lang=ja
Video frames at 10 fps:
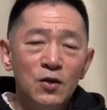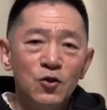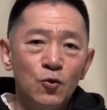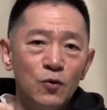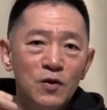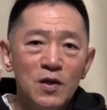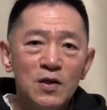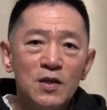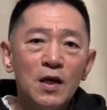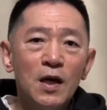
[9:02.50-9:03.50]
調整
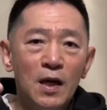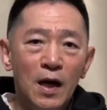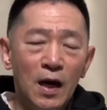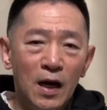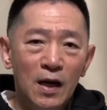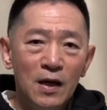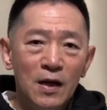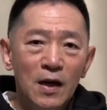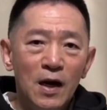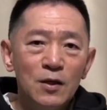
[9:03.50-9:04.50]
しながら
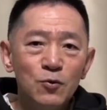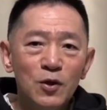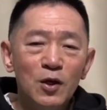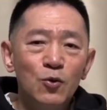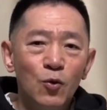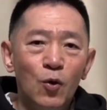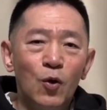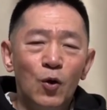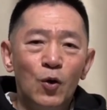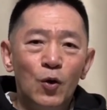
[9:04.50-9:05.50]
ある程
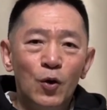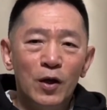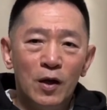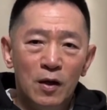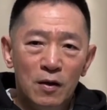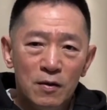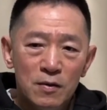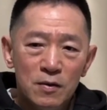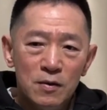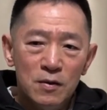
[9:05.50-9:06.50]
度、
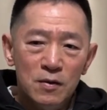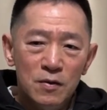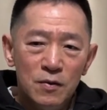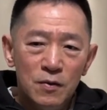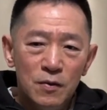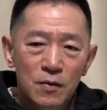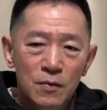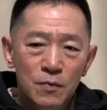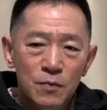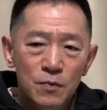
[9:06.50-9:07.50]

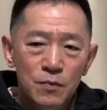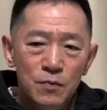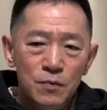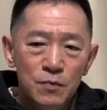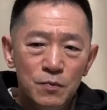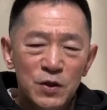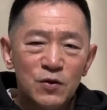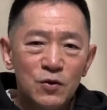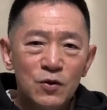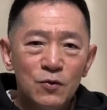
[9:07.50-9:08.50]
えー、
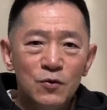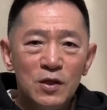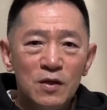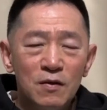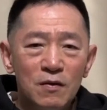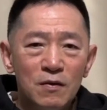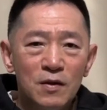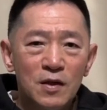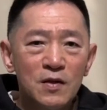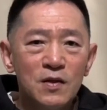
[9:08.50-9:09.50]
ミスっていうふうに
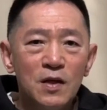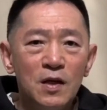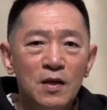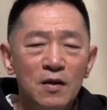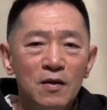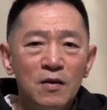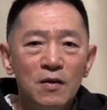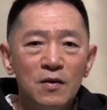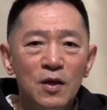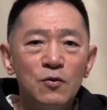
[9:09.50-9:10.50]
聞かせない
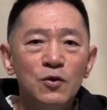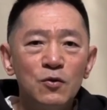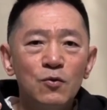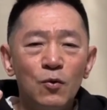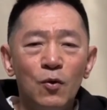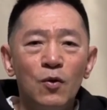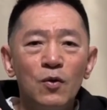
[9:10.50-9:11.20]
テクニックを